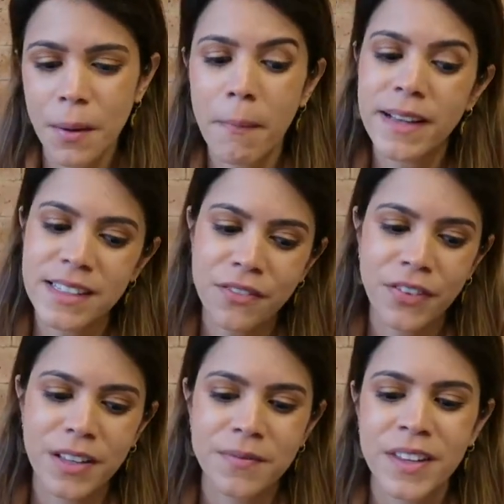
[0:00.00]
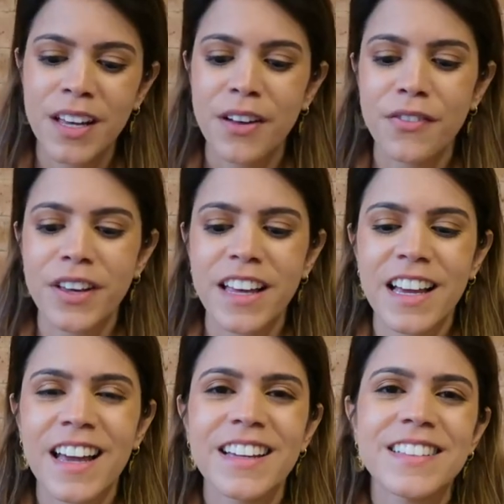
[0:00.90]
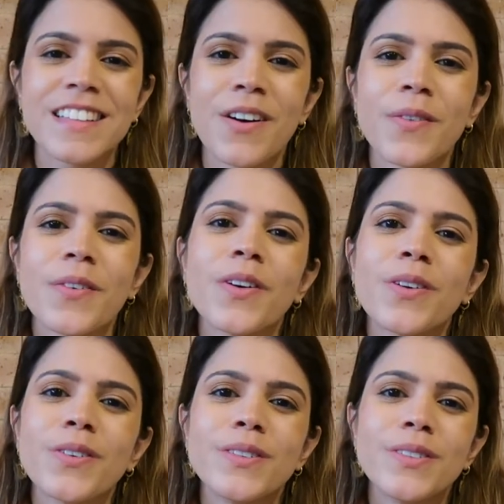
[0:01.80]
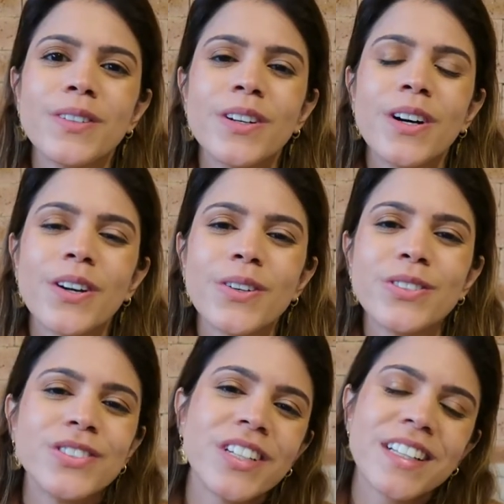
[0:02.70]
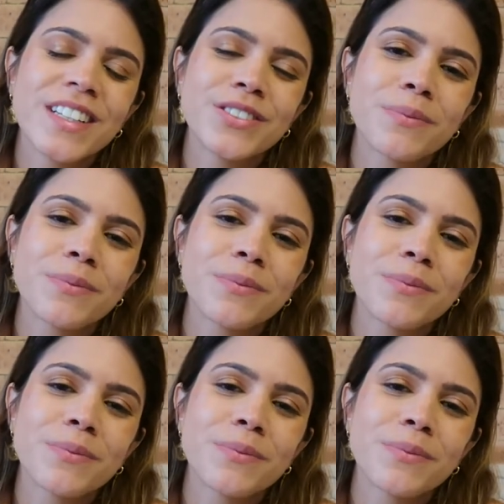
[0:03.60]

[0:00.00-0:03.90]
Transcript: Mas enfim, fiquem aí então com o Dia das